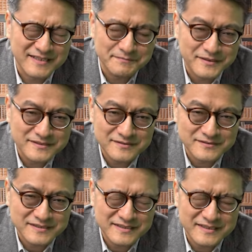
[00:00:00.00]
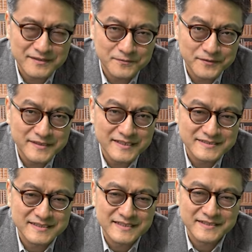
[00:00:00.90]
2%絶対超えない
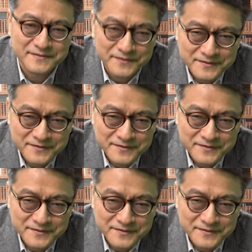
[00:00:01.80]
じゃないの。